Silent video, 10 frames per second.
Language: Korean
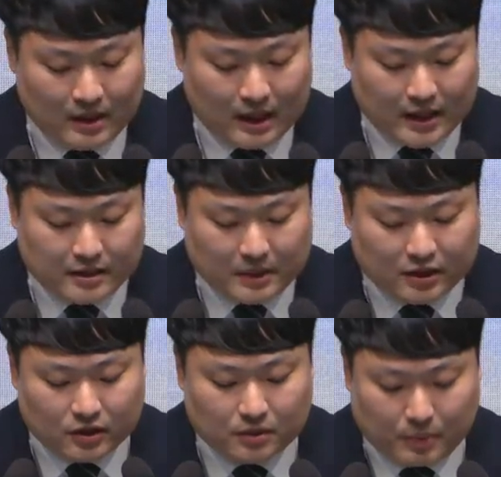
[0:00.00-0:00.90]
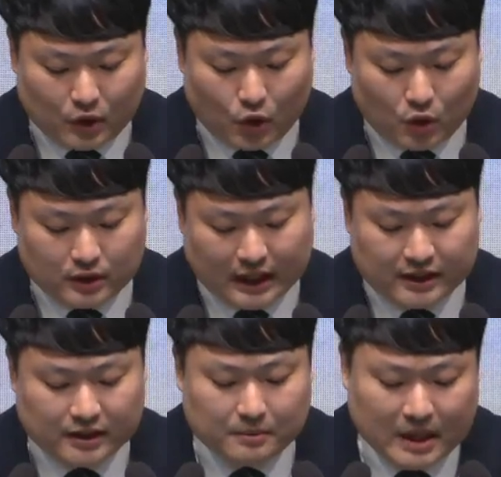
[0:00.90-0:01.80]
하나님께서는 비록
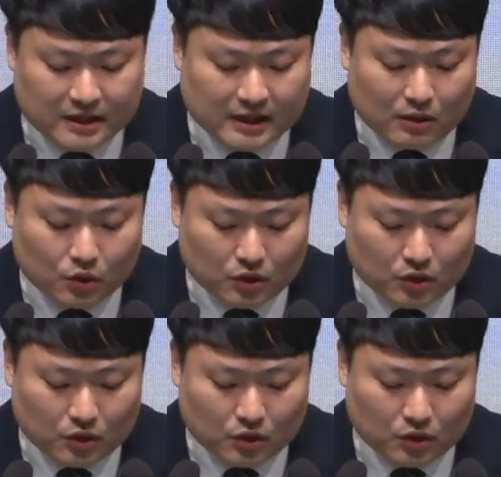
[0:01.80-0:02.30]
자신을 배신하고